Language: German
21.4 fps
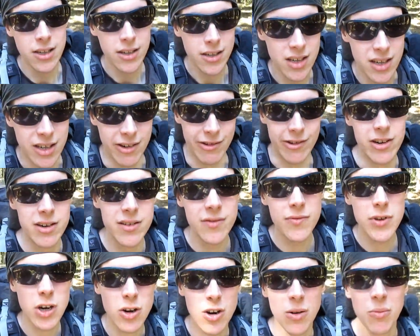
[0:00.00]
Genau,
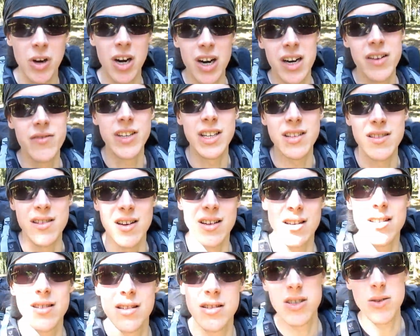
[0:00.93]
wir kommen gerade, wie
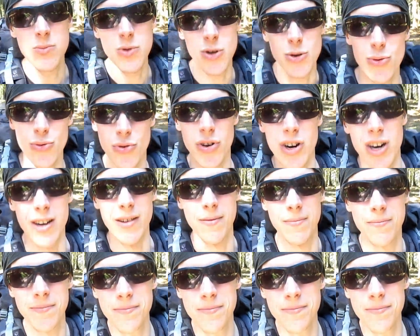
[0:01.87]
gesagt, ziemlich gut voran.